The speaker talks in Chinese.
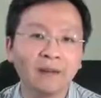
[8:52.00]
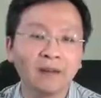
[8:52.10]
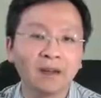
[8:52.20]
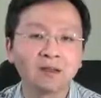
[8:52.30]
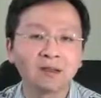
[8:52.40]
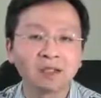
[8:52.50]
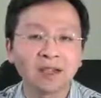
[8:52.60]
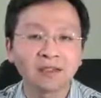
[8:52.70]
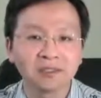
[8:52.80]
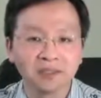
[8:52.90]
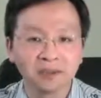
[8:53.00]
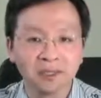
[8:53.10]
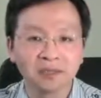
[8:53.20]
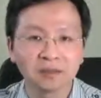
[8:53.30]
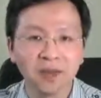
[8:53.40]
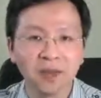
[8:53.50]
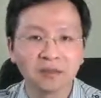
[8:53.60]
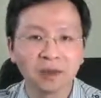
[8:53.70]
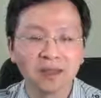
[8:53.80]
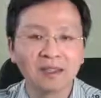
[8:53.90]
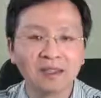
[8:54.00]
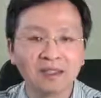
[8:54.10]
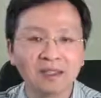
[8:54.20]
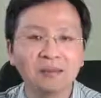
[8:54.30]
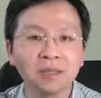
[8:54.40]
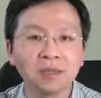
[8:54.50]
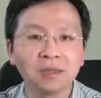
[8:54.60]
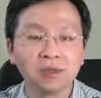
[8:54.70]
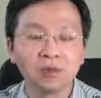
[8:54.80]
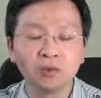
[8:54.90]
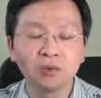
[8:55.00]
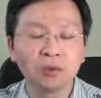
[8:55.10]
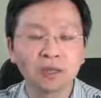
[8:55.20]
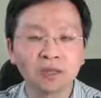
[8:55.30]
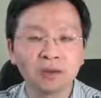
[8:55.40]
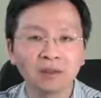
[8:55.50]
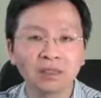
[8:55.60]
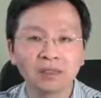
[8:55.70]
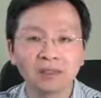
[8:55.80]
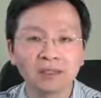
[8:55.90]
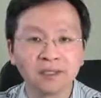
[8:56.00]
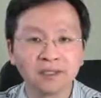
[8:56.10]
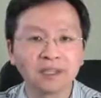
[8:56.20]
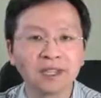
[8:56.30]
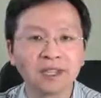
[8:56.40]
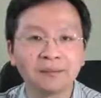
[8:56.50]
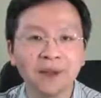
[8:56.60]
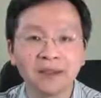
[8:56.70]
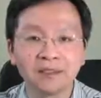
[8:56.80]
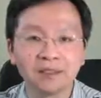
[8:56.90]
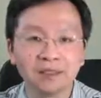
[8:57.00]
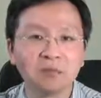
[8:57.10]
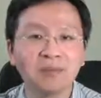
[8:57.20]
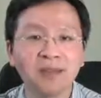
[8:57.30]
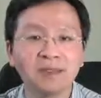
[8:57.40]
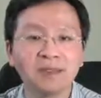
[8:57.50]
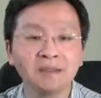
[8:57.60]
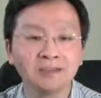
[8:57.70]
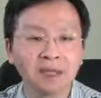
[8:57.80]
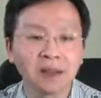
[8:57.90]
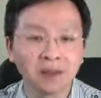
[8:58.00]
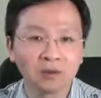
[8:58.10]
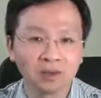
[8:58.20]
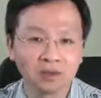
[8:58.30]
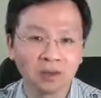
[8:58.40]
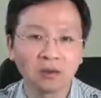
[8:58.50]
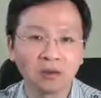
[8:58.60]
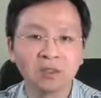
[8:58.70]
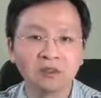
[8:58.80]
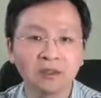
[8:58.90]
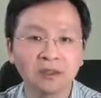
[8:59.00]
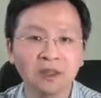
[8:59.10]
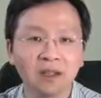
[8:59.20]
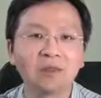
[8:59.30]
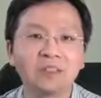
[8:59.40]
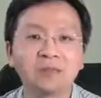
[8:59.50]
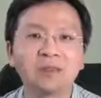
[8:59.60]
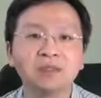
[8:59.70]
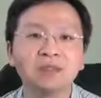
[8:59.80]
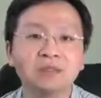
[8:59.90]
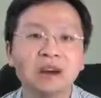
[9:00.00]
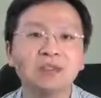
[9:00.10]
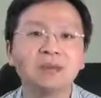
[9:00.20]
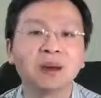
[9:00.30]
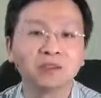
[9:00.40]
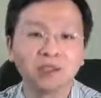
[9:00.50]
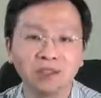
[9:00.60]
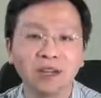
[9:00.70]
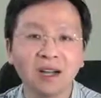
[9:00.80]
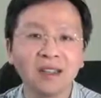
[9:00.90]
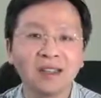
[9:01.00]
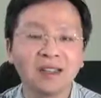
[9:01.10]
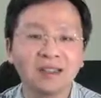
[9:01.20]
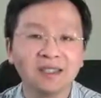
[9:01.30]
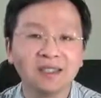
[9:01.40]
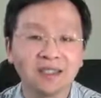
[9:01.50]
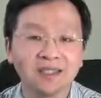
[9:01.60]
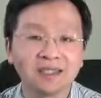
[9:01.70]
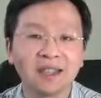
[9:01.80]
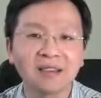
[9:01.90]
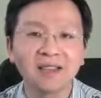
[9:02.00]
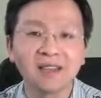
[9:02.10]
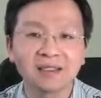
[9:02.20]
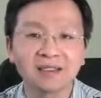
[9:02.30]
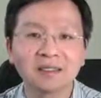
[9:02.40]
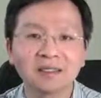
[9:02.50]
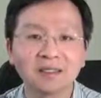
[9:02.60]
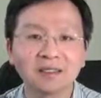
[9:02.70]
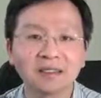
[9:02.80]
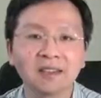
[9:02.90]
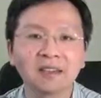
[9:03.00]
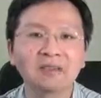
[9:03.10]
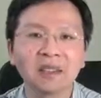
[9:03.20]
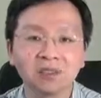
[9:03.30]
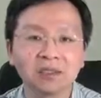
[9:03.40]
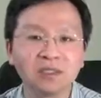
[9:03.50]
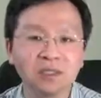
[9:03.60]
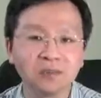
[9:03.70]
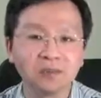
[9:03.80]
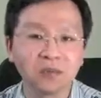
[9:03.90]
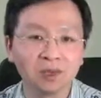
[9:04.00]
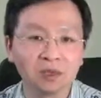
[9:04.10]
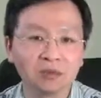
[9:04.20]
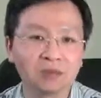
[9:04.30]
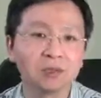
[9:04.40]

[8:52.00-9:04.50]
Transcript: 呃，我当时就以此判断，习近平对军队高层的人事安排极不满意，必然会有调整啊，我这不是马后炮吹牛啊，因为在一三年一四年的电视评论节目里面我就这么